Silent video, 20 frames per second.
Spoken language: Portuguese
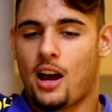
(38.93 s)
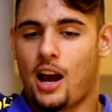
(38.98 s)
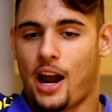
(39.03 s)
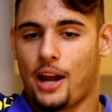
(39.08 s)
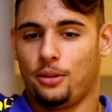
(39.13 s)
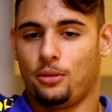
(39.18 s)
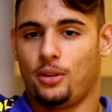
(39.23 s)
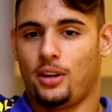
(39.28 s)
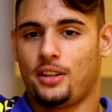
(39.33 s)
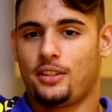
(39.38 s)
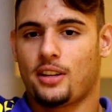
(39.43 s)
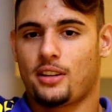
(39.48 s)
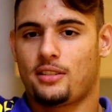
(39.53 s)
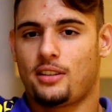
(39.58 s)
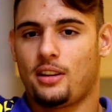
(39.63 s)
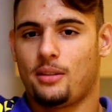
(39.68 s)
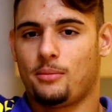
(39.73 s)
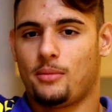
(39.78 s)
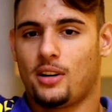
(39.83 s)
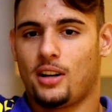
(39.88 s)
Aí durante a
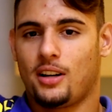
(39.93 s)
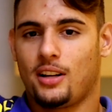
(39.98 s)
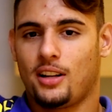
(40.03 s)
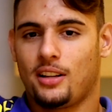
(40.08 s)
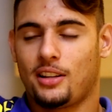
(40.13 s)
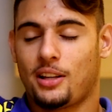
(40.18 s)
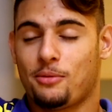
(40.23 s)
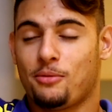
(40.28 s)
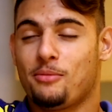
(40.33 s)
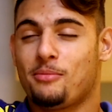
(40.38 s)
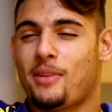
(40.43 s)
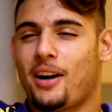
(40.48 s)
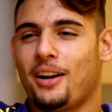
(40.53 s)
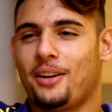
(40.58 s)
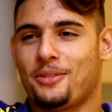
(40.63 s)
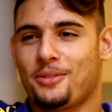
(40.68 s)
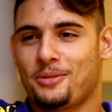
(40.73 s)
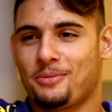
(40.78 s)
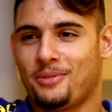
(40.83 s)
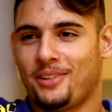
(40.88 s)
semana demos um
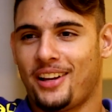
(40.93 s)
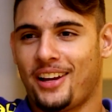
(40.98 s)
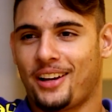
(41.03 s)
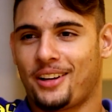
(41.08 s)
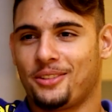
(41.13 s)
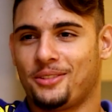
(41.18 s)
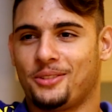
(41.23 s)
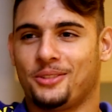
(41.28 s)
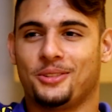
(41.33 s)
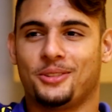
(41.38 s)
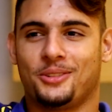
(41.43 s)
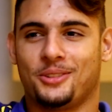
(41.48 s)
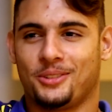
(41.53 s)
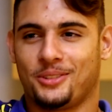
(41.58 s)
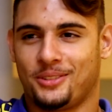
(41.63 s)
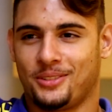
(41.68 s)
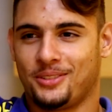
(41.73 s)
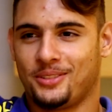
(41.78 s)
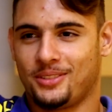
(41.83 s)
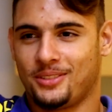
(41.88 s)
baile nos moleques do,
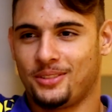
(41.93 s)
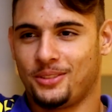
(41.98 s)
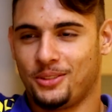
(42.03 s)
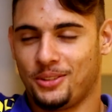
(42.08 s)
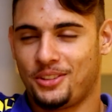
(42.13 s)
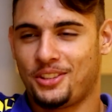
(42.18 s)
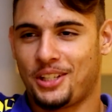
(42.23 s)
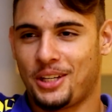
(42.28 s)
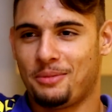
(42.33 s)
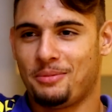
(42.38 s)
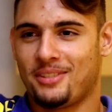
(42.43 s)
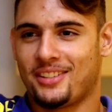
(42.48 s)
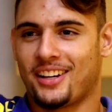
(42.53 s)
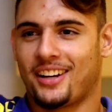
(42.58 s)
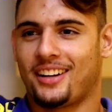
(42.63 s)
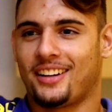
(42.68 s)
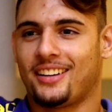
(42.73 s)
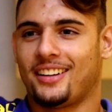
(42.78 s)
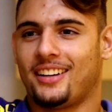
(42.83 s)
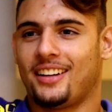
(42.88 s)
do, do, do, time
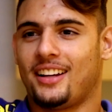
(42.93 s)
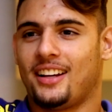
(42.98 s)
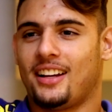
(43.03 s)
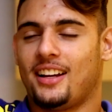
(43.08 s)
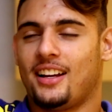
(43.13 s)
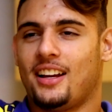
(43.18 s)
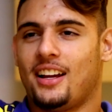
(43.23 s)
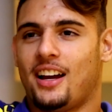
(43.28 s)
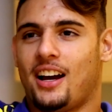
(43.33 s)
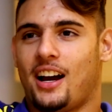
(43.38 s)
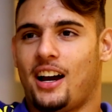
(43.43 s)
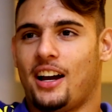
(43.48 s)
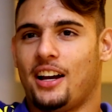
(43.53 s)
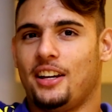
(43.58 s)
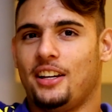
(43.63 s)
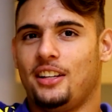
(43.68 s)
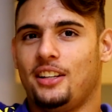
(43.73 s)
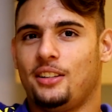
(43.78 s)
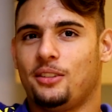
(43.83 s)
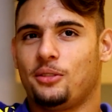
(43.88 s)
já.
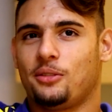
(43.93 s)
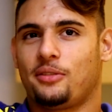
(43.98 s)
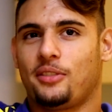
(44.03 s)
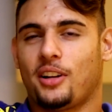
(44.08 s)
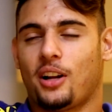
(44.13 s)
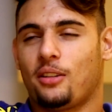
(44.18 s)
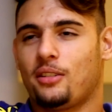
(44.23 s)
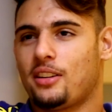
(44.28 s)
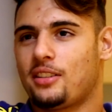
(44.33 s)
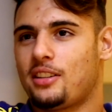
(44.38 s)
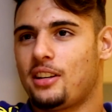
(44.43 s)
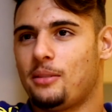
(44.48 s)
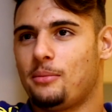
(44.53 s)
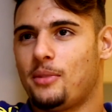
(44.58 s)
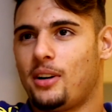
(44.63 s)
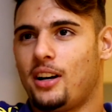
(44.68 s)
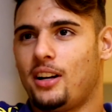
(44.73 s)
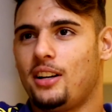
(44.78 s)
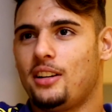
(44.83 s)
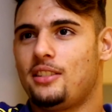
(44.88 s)
Aí no final da
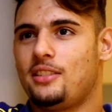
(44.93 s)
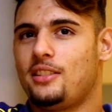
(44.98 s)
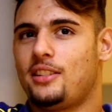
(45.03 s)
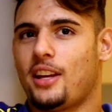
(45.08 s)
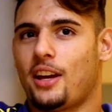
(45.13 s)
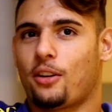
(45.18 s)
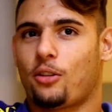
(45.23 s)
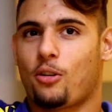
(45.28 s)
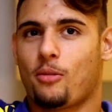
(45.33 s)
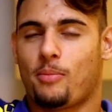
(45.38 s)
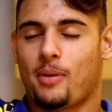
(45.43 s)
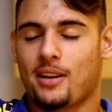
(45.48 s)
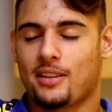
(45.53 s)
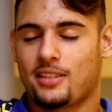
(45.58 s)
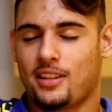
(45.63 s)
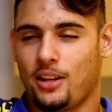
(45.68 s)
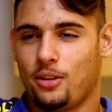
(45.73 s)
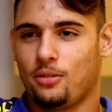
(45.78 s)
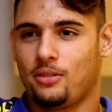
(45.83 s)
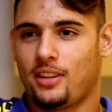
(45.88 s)
semana eles disseram que eu
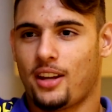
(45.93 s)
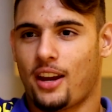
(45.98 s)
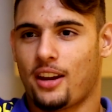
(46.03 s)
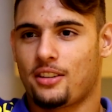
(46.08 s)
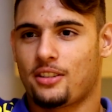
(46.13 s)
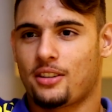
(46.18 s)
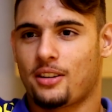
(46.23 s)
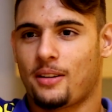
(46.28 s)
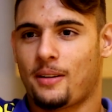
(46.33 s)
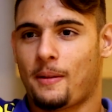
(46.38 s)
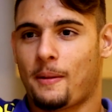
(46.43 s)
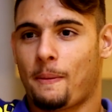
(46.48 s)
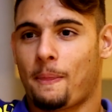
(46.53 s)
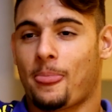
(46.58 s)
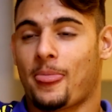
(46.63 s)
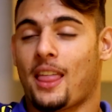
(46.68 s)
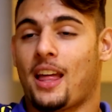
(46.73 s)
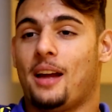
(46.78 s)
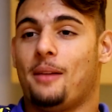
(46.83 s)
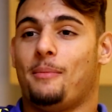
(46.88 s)
passei no teste.
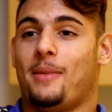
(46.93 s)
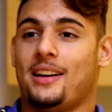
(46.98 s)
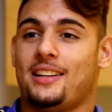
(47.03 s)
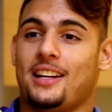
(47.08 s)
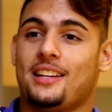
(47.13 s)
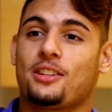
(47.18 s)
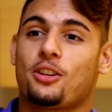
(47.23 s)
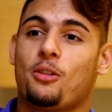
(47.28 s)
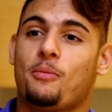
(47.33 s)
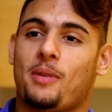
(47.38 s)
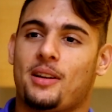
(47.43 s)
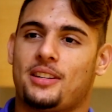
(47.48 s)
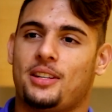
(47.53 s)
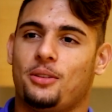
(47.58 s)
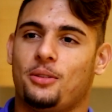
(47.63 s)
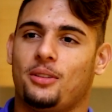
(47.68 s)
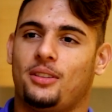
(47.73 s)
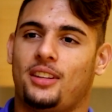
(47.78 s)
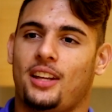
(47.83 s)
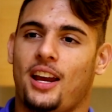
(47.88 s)
Mas essa que eu
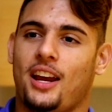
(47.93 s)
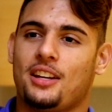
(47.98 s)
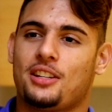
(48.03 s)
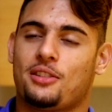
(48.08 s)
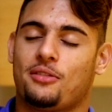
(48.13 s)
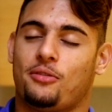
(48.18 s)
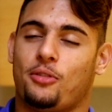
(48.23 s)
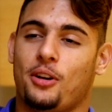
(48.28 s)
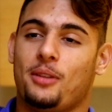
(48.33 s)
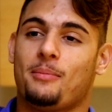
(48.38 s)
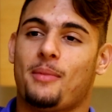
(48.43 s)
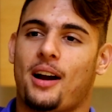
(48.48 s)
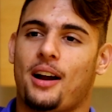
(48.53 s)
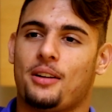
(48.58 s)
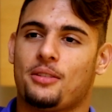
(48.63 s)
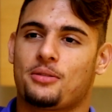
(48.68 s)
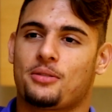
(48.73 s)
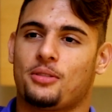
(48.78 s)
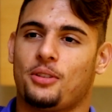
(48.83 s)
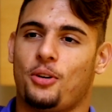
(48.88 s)
passei no teste foi em
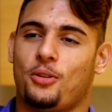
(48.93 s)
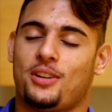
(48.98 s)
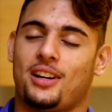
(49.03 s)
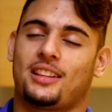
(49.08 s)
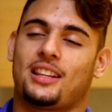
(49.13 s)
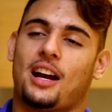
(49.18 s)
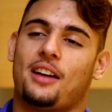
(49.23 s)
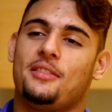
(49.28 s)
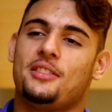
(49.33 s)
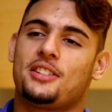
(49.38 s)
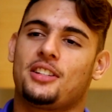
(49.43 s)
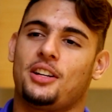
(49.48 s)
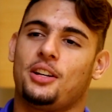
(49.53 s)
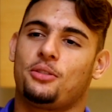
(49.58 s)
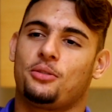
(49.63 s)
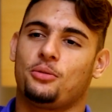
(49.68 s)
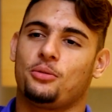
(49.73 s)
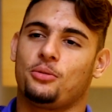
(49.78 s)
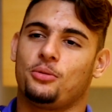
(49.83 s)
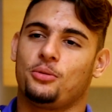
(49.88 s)
março. Eu já estava
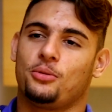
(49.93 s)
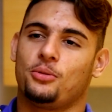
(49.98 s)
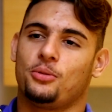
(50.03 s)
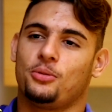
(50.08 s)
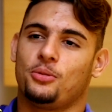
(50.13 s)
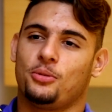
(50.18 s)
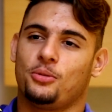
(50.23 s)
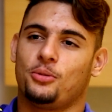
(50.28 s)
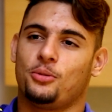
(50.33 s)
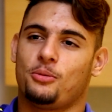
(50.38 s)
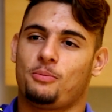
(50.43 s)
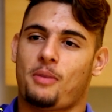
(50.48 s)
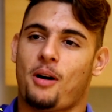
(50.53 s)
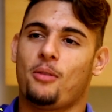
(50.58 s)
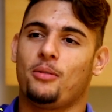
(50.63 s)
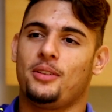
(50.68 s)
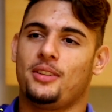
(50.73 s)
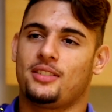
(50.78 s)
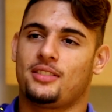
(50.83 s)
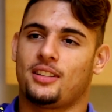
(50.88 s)
inscrito no, no, no,
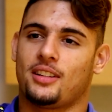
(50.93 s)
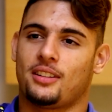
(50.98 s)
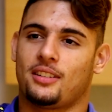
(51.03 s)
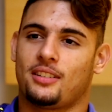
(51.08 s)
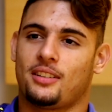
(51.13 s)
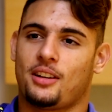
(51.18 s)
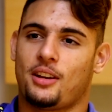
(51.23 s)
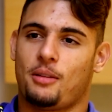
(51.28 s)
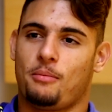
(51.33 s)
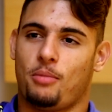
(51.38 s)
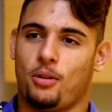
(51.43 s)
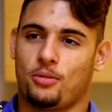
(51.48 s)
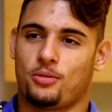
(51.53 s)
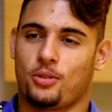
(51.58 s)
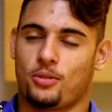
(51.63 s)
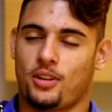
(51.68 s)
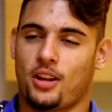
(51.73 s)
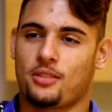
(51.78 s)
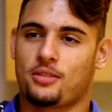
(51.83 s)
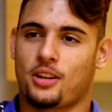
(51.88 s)
Paulista, pelo
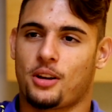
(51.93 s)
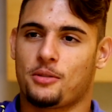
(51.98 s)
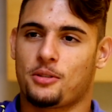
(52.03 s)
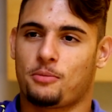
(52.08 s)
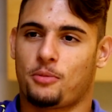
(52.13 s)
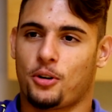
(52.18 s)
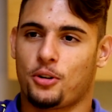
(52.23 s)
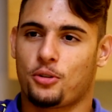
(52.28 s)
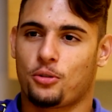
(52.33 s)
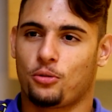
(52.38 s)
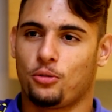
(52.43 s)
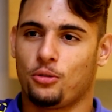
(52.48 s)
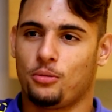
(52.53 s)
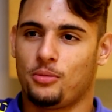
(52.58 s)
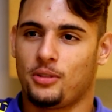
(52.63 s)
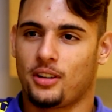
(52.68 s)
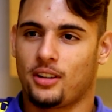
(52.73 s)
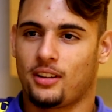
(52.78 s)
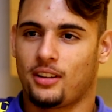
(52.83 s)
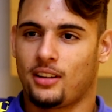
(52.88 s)
São José dos Campos Esporte Clube.